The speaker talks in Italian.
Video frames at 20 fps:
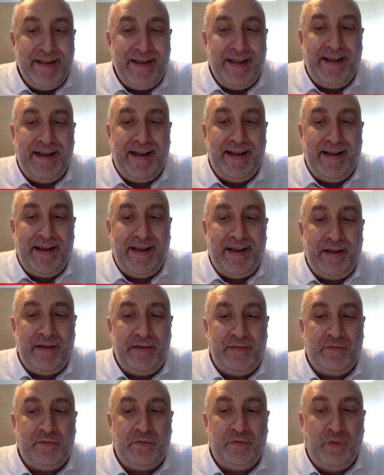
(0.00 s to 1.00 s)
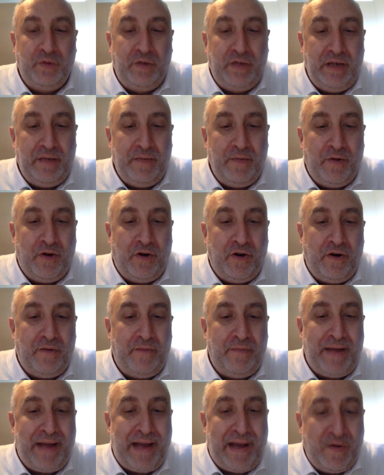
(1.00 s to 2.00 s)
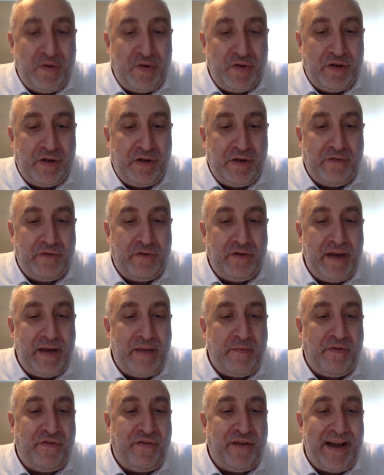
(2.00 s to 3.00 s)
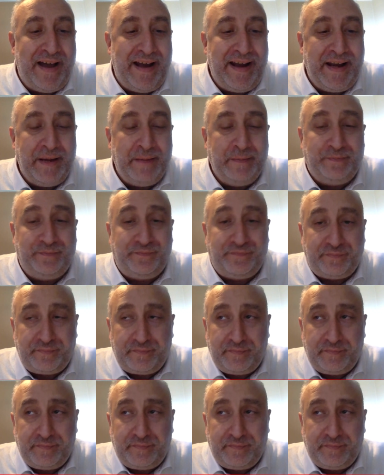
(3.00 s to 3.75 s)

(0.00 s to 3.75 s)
Eh, un ultimo applauso lo vogliamo fare